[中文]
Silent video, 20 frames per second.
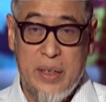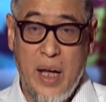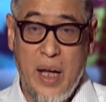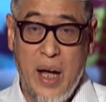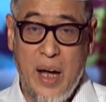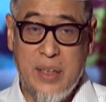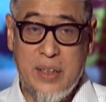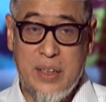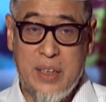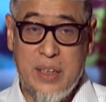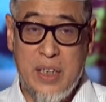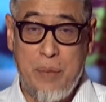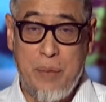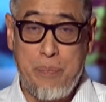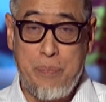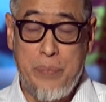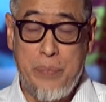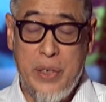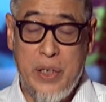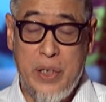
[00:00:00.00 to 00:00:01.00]
它是
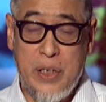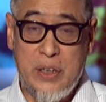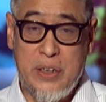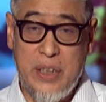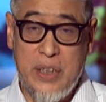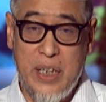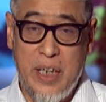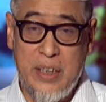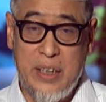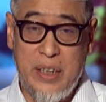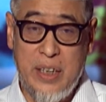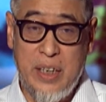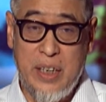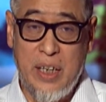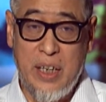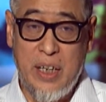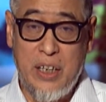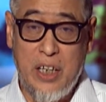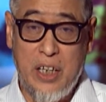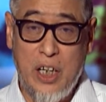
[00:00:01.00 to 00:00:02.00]
很明显
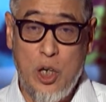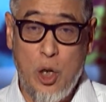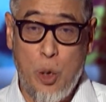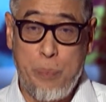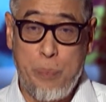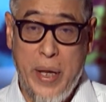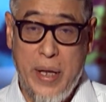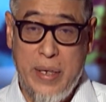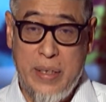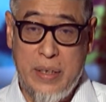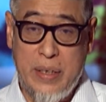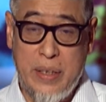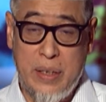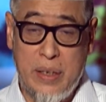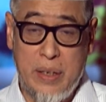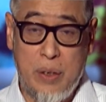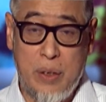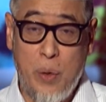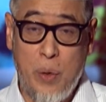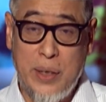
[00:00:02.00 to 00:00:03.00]
的能够变
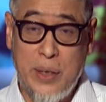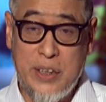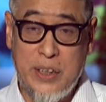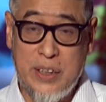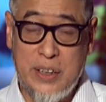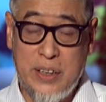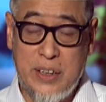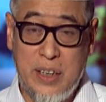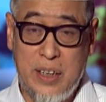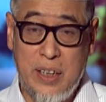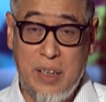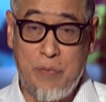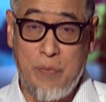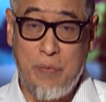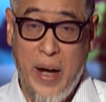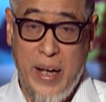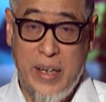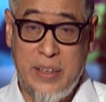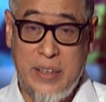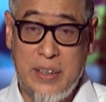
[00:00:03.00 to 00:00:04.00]
换自己的
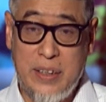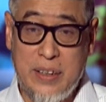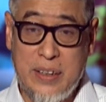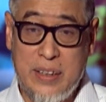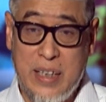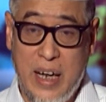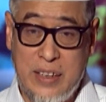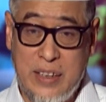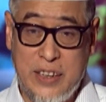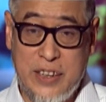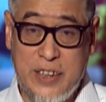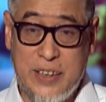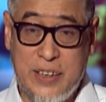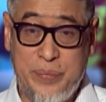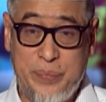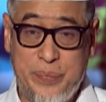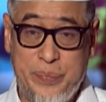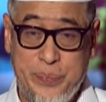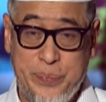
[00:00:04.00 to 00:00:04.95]
外形颜色。